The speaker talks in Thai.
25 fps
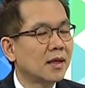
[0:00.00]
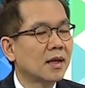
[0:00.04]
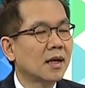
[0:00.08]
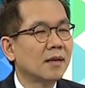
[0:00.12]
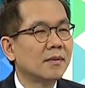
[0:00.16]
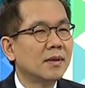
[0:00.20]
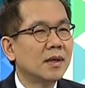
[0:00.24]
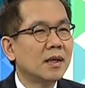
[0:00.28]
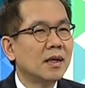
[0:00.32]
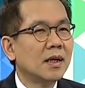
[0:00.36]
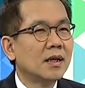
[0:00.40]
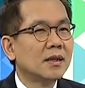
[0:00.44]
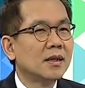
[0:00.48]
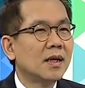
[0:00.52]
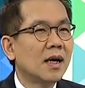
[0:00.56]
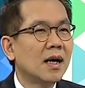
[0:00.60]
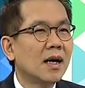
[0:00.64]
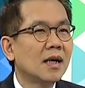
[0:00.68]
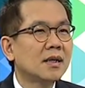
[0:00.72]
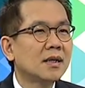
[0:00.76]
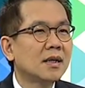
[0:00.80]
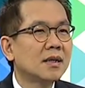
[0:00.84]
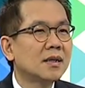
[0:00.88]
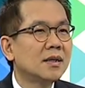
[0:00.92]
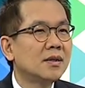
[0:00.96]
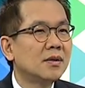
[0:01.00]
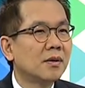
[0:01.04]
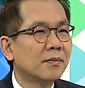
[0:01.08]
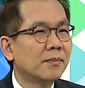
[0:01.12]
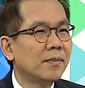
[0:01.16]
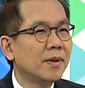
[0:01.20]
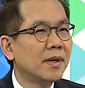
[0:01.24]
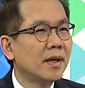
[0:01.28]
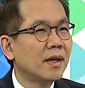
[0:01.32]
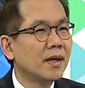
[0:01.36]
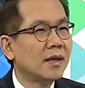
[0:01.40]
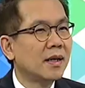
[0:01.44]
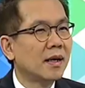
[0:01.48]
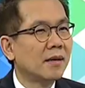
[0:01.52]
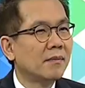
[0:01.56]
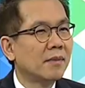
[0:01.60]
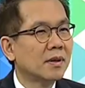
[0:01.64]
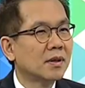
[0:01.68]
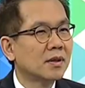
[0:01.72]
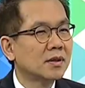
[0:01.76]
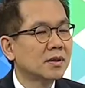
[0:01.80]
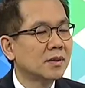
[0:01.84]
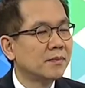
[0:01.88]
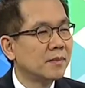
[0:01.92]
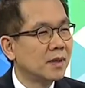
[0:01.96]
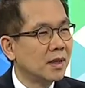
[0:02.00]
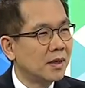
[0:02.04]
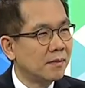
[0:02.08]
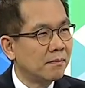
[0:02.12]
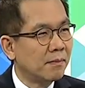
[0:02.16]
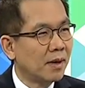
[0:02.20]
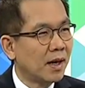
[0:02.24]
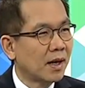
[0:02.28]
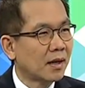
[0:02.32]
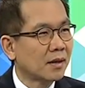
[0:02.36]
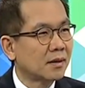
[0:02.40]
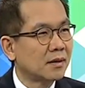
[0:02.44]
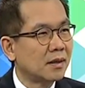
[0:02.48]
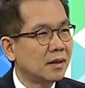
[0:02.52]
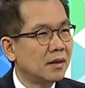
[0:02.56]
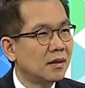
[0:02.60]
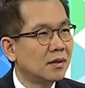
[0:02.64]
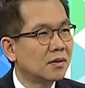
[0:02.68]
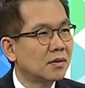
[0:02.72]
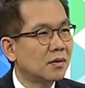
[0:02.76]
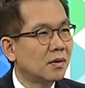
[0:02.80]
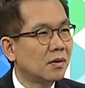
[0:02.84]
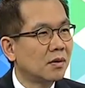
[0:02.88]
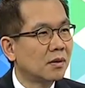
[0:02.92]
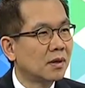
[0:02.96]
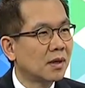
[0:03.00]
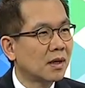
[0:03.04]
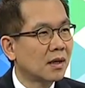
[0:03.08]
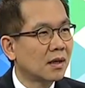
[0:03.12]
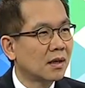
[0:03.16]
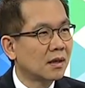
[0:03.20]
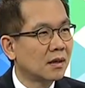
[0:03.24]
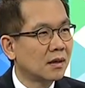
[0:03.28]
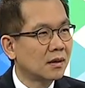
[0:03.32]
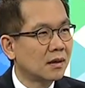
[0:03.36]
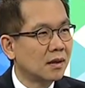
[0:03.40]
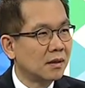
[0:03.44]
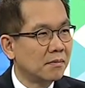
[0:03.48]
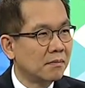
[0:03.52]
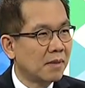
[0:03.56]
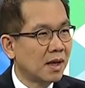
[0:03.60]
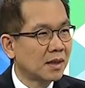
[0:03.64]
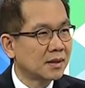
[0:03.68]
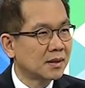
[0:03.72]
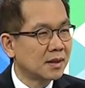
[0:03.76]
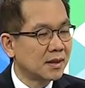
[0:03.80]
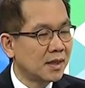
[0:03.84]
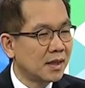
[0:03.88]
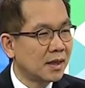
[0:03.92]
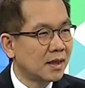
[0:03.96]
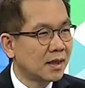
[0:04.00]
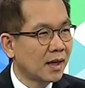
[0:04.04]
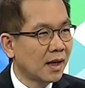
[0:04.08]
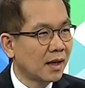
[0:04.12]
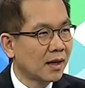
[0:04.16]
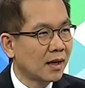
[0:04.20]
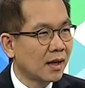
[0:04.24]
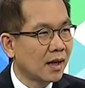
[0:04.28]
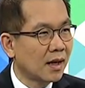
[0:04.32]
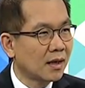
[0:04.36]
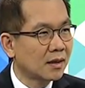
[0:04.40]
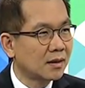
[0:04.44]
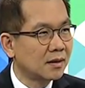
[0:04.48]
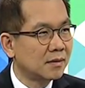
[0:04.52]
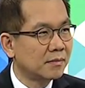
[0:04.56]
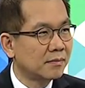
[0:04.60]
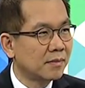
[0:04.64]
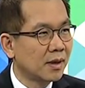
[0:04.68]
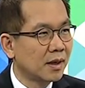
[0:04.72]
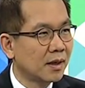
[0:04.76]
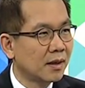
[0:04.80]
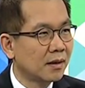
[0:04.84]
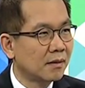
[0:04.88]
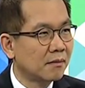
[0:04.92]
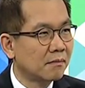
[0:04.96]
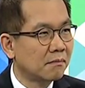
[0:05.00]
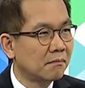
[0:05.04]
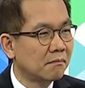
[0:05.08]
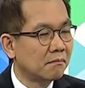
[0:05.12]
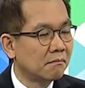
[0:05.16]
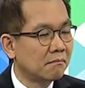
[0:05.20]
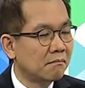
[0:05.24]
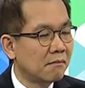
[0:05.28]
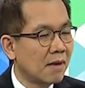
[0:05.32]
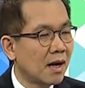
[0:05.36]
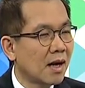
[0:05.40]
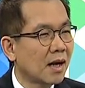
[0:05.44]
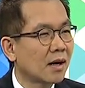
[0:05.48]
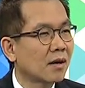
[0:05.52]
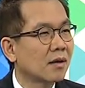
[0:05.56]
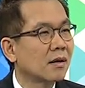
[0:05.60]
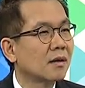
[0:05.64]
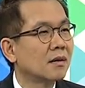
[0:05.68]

ครับถ้าขึ้นดอกเบี้ยเนี่ยมันก็จะมี impact ในเรื่องของเงินบาทจะยิ่งแข็งค่าขึ้นไปมาก